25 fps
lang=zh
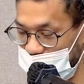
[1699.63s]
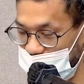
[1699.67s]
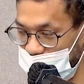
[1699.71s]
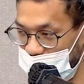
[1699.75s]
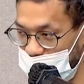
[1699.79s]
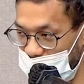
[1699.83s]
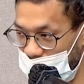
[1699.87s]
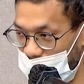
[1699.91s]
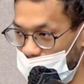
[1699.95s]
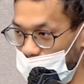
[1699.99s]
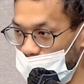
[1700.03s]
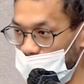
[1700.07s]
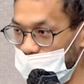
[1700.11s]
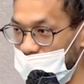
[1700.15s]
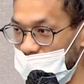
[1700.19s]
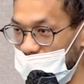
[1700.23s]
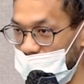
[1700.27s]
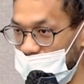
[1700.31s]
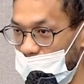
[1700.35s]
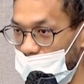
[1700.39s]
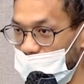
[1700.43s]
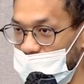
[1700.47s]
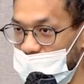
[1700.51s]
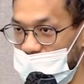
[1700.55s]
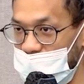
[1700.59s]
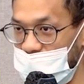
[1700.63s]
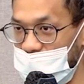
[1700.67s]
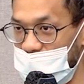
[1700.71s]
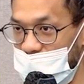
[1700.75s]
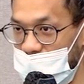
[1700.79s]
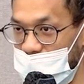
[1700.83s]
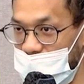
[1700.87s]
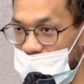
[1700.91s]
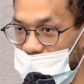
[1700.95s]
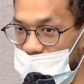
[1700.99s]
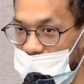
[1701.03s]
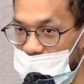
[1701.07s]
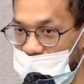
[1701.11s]
然后你要你
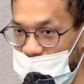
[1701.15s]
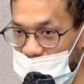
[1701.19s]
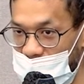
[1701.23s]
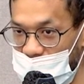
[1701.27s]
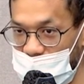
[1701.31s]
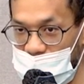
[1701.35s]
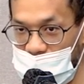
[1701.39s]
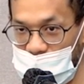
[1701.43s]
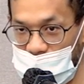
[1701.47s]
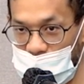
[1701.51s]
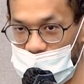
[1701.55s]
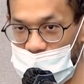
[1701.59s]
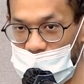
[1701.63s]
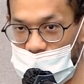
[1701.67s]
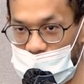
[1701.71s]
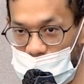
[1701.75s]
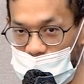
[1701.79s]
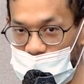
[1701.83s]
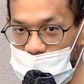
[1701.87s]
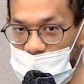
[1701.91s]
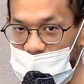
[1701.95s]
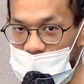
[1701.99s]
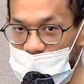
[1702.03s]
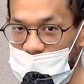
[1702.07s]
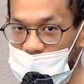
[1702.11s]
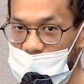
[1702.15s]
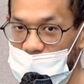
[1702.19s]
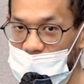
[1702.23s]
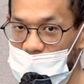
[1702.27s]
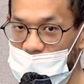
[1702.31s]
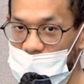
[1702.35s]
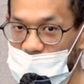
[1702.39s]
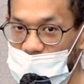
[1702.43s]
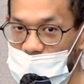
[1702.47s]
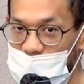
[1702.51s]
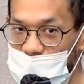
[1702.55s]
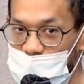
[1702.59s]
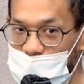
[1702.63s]
的你要提供的功能，
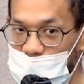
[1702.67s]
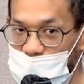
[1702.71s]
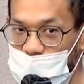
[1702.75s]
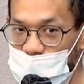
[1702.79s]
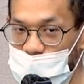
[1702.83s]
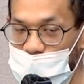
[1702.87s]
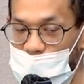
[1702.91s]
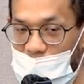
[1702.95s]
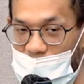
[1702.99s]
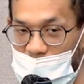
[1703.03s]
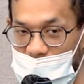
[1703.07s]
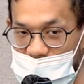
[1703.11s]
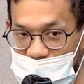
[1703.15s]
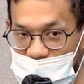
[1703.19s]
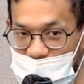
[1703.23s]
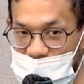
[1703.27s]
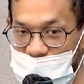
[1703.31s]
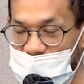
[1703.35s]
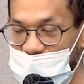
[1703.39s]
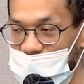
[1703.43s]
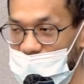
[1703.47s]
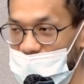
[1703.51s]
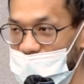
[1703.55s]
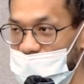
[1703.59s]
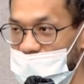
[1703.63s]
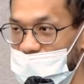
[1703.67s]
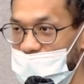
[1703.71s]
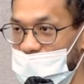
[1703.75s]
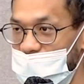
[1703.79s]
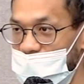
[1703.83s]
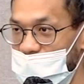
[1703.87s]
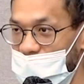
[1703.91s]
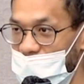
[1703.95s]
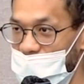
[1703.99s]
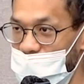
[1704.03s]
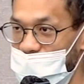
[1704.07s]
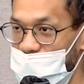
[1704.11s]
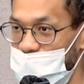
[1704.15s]
你必须把它写成
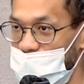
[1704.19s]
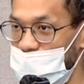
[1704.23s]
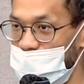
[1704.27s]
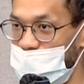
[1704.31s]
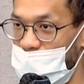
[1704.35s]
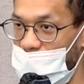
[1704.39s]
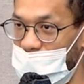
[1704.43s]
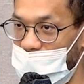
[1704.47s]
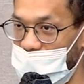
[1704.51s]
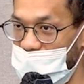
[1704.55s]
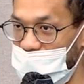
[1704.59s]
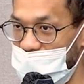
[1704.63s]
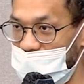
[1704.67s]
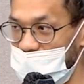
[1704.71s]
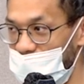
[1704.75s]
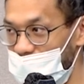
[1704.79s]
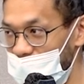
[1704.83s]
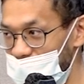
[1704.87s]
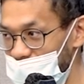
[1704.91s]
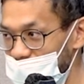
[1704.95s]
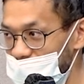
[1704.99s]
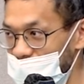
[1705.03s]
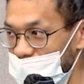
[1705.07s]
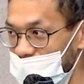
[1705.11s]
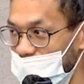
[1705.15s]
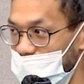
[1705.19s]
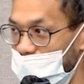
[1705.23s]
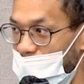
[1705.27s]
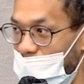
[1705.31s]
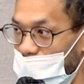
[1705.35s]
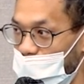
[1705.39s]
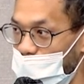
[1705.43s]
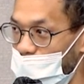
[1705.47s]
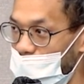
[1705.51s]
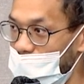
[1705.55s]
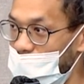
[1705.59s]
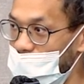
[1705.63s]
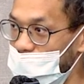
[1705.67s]
k a t e r 的 Plugin，然后一个个把它
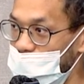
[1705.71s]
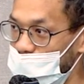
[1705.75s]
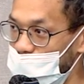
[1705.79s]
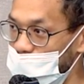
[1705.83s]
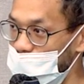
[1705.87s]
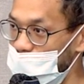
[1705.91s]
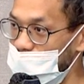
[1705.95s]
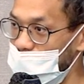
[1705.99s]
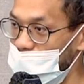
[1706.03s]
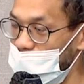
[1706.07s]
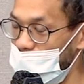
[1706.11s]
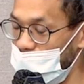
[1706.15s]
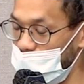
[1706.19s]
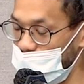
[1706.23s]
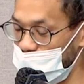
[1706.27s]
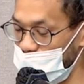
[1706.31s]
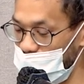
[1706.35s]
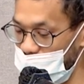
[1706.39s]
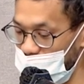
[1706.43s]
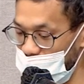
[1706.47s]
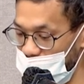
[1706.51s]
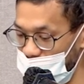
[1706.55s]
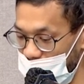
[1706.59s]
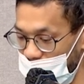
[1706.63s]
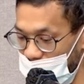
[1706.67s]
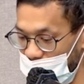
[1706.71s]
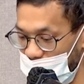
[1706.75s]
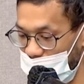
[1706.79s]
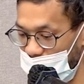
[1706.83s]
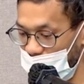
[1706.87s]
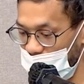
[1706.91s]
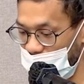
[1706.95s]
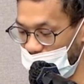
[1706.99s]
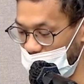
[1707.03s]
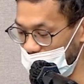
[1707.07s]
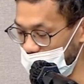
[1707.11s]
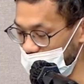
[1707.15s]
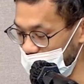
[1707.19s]
挂上去。好，所以
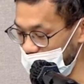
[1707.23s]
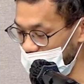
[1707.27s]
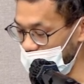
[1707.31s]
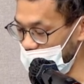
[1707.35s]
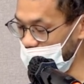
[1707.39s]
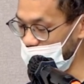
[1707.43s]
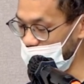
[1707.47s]
啊你自